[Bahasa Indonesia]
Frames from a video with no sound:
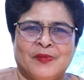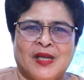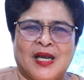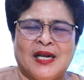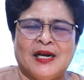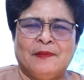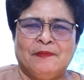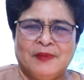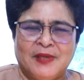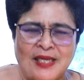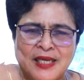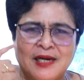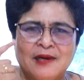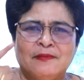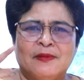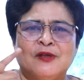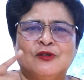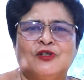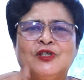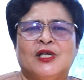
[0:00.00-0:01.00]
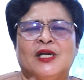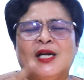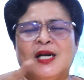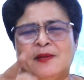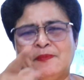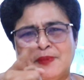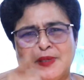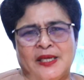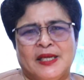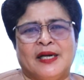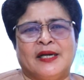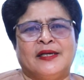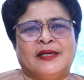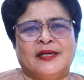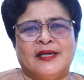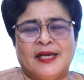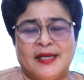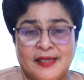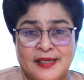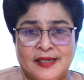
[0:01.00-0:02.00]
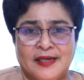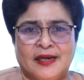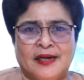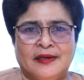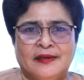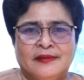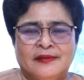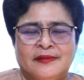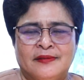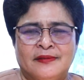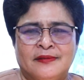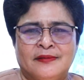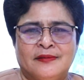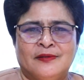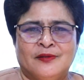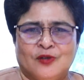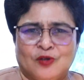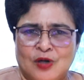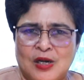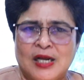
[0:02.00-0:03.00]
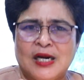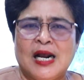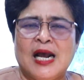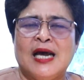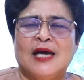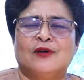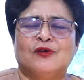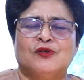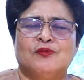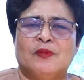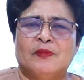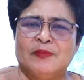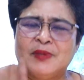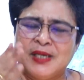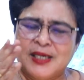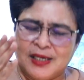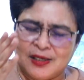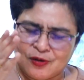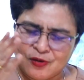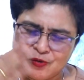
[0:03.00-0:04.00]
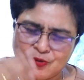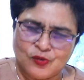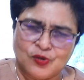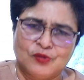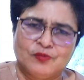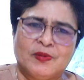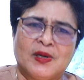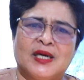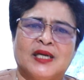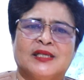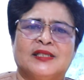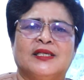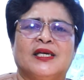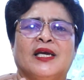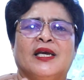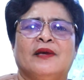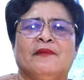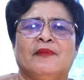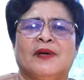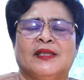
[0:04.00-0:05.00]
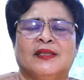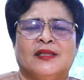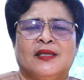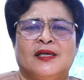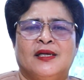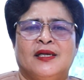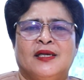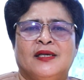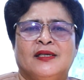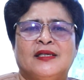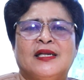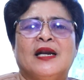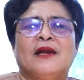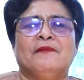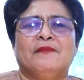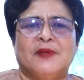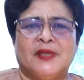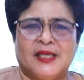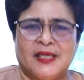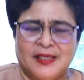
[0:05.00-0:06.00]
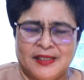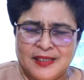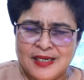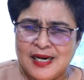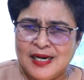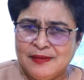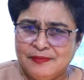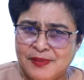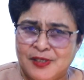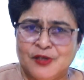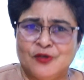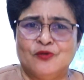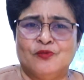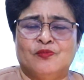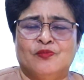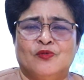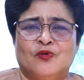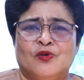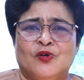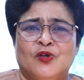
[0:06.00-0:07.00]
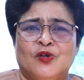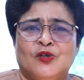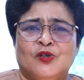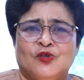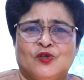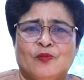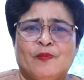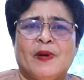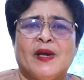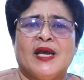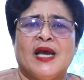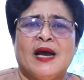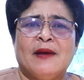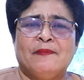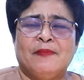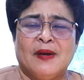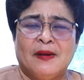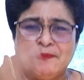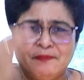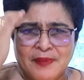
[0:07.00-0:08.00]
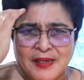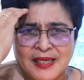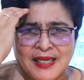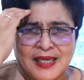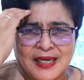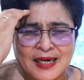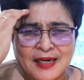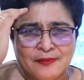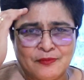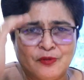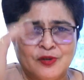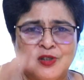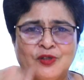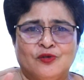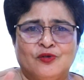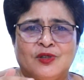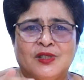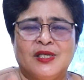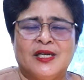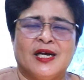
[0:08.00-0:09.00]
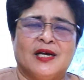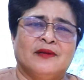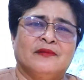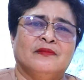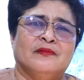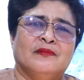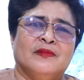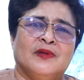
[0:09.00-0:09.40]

Karena pikiran manusia adalah pikiran kedaginan. Saudara harus memberikan Roh Kudus bekerja hebat dalam pikir, dalam hidupmu supaya apa? Pikiranmu itu tidak